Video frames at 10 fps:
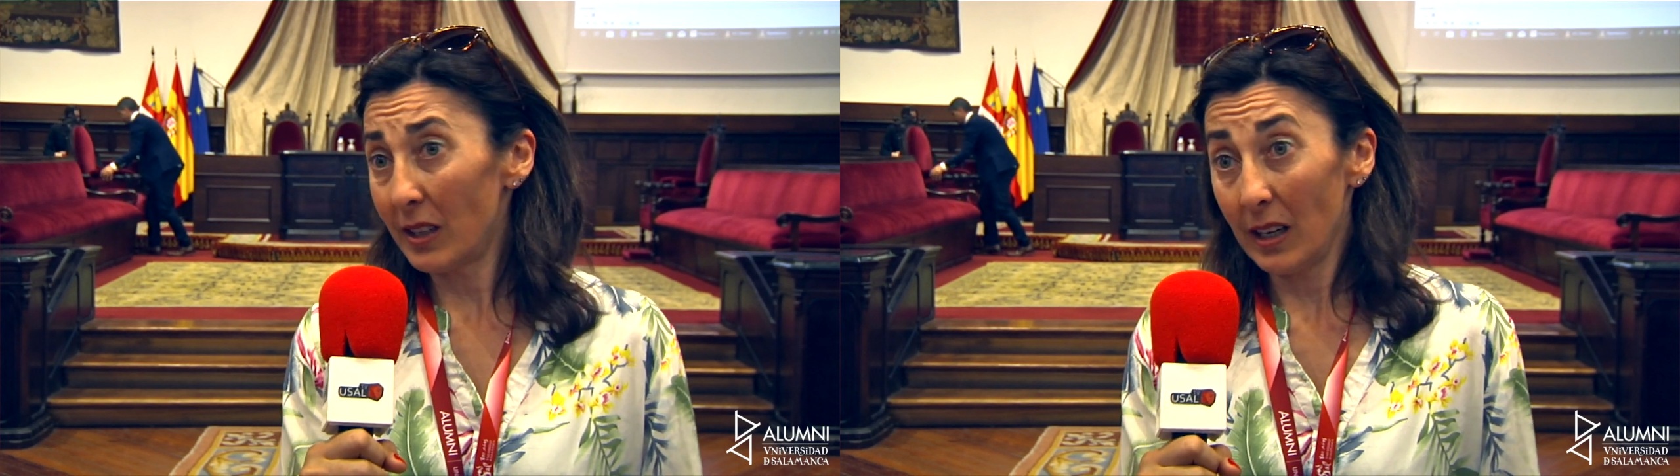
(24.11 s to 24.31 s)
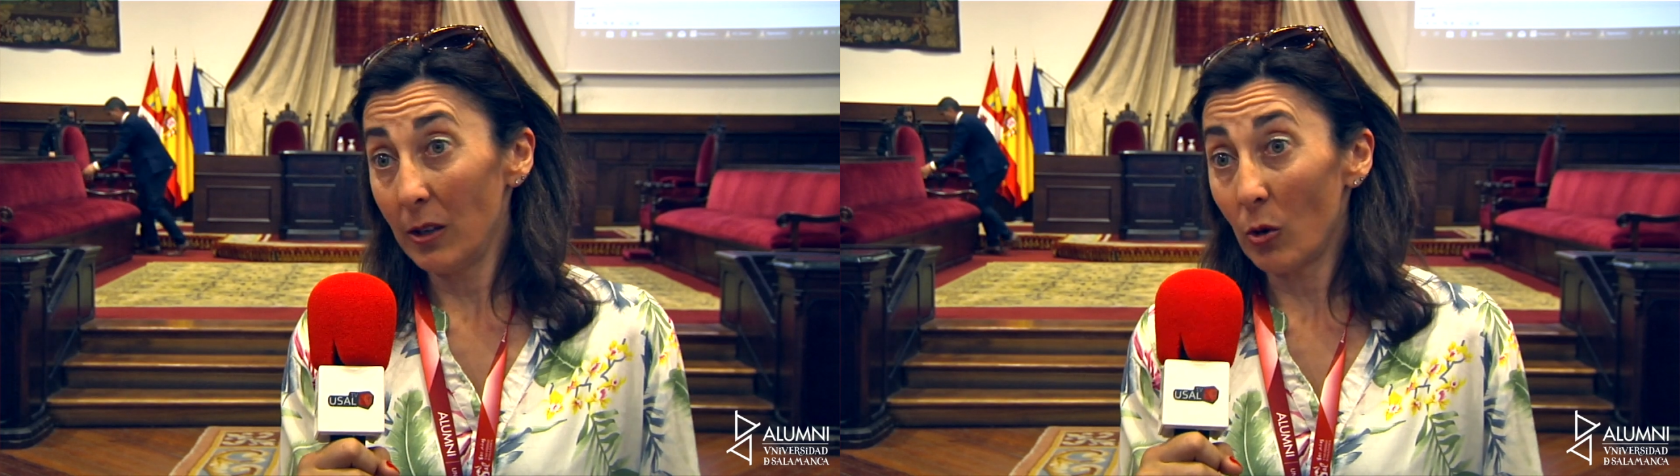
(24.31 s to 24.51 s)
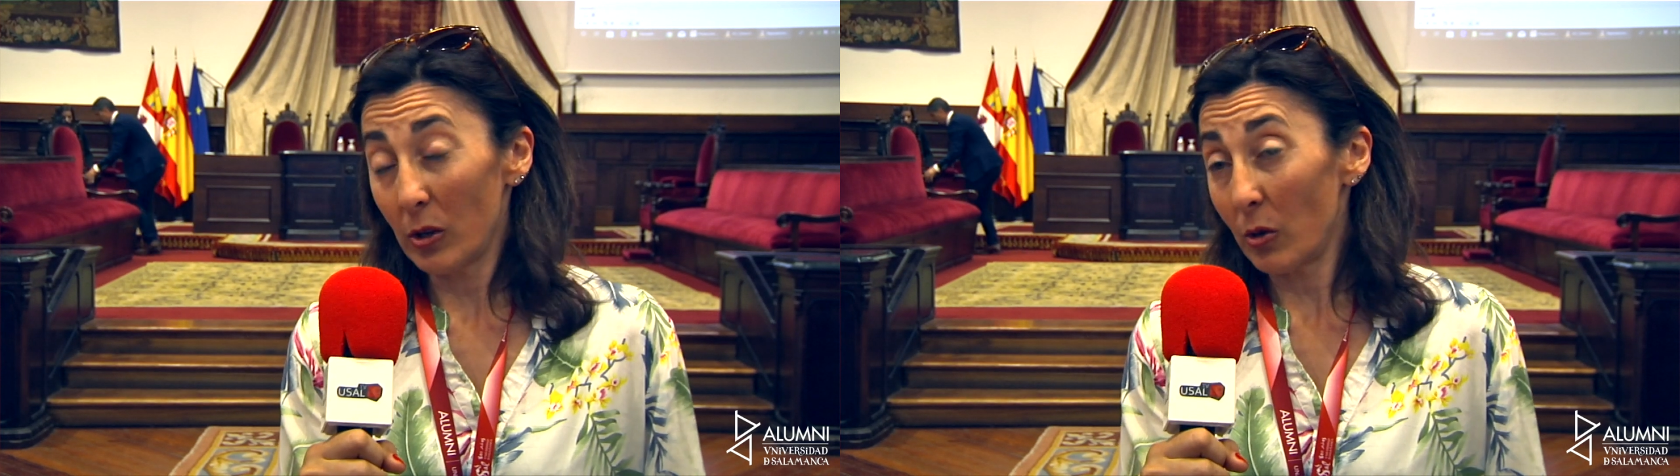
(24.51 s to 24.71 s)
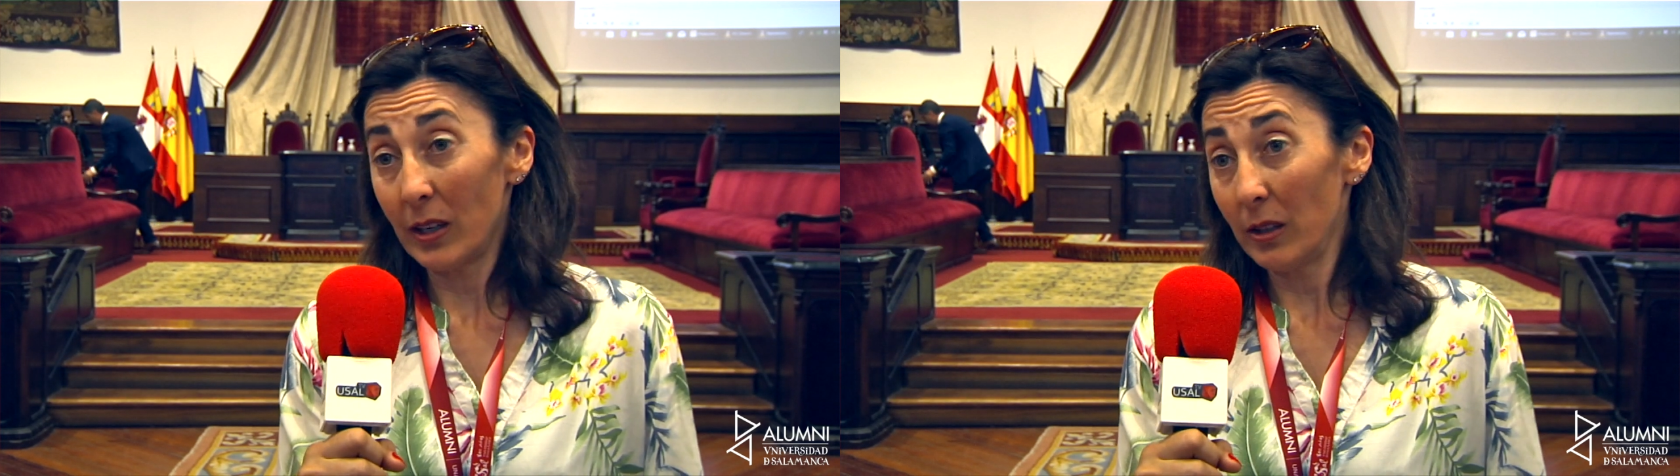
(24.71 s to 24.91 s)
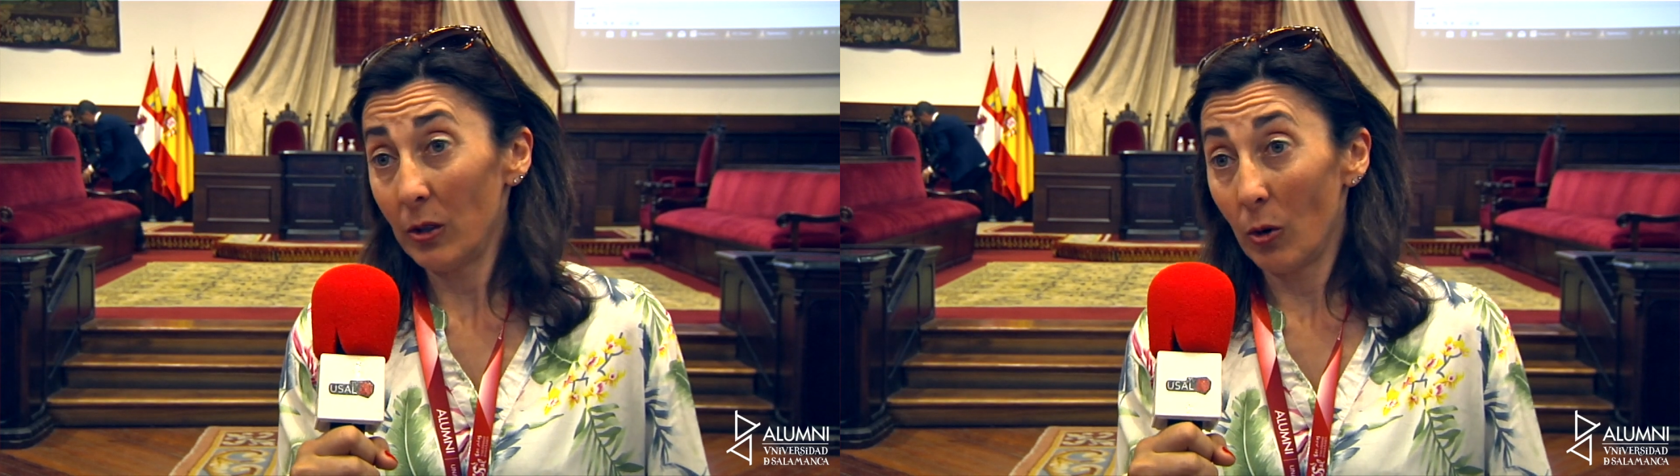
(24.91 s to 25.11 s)
que yo creo
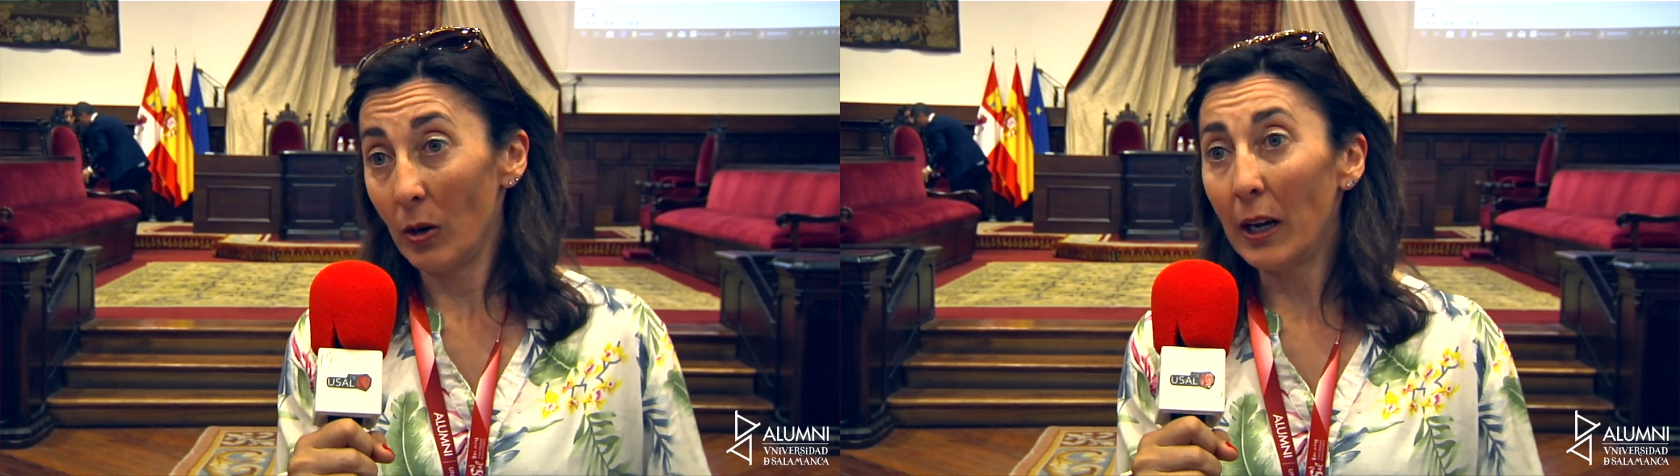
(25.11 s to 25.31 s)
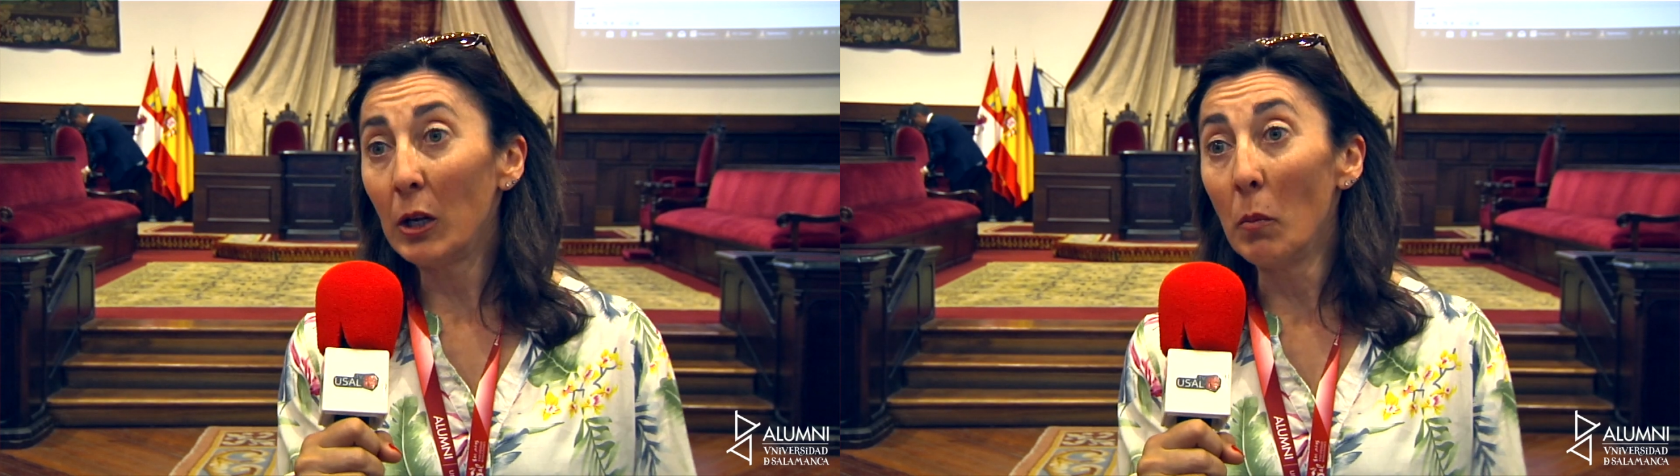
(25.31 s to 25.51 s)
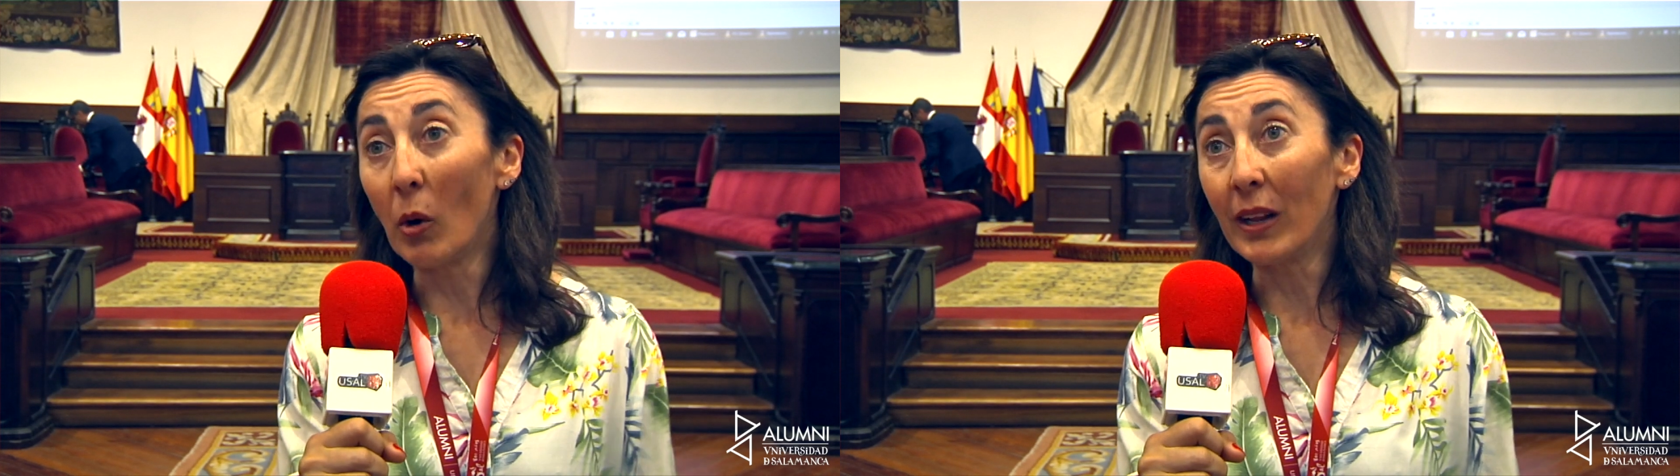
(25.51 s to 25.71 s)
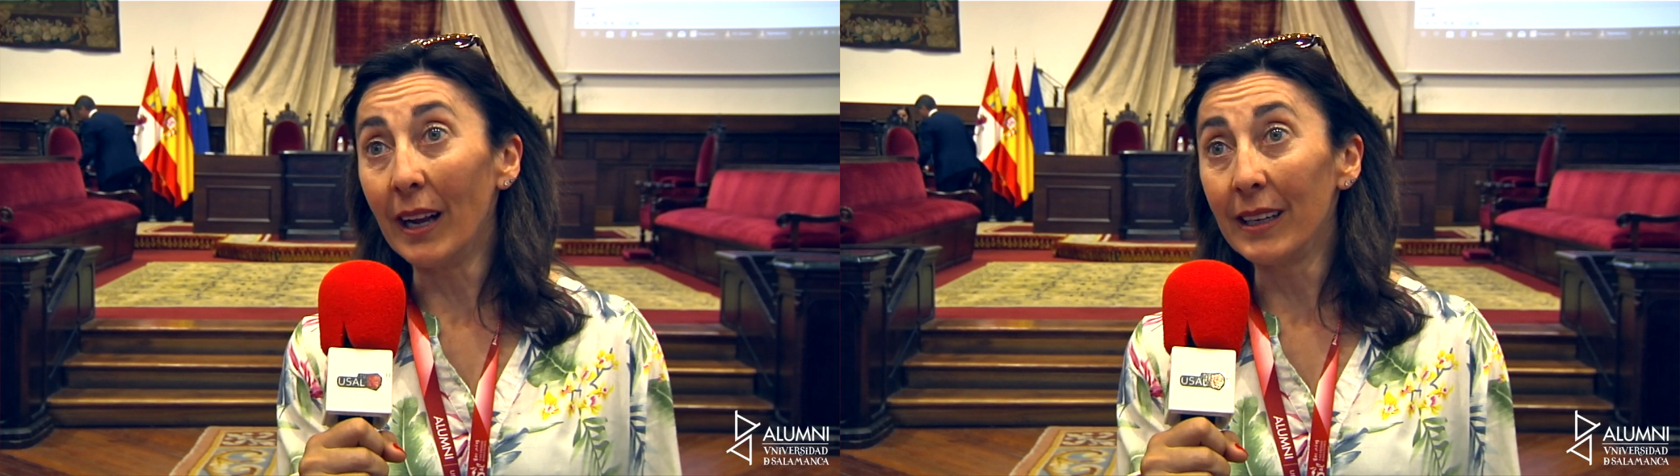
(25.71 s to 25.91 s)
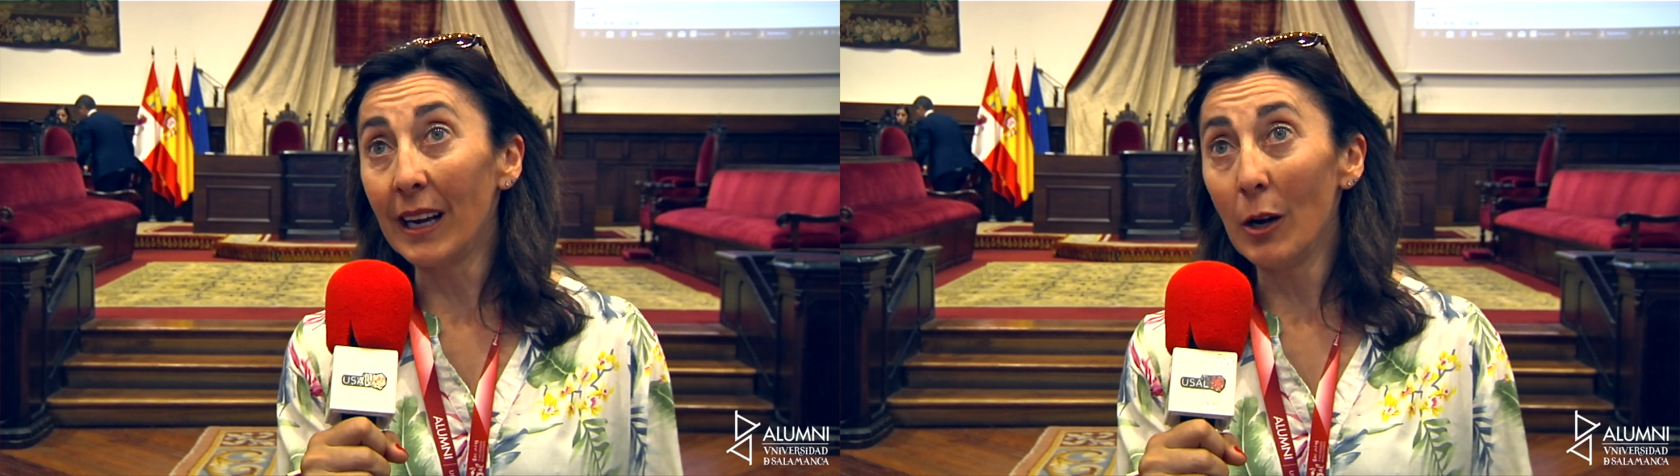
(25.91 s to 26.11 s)
que eso es
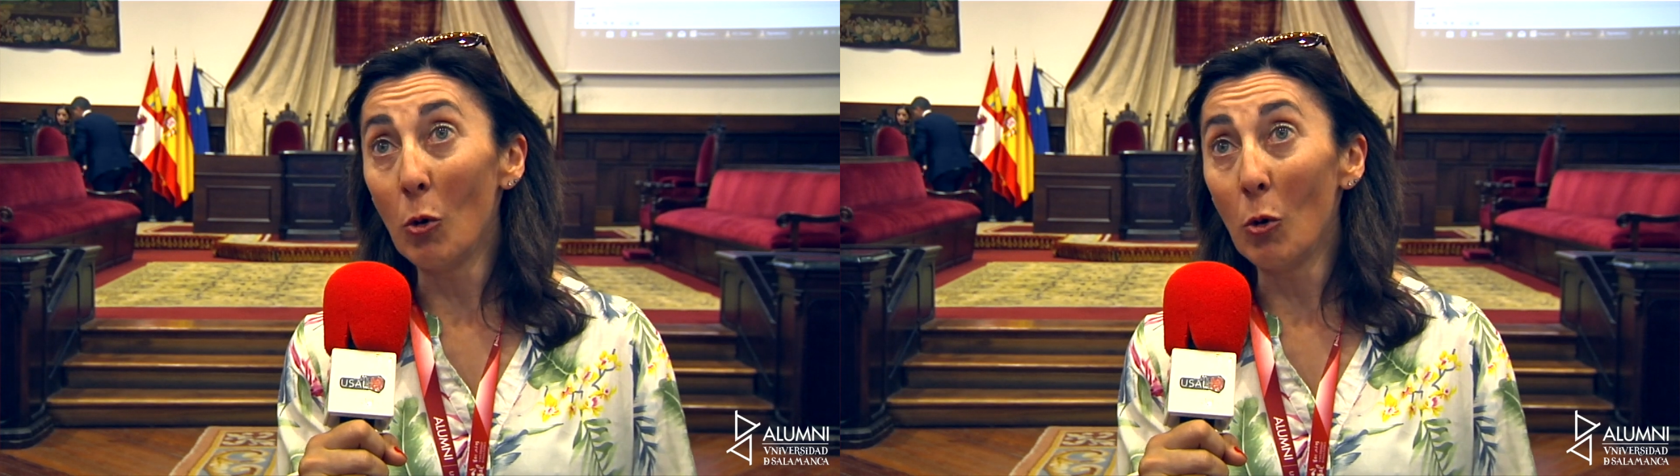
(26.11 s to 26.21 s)
importante.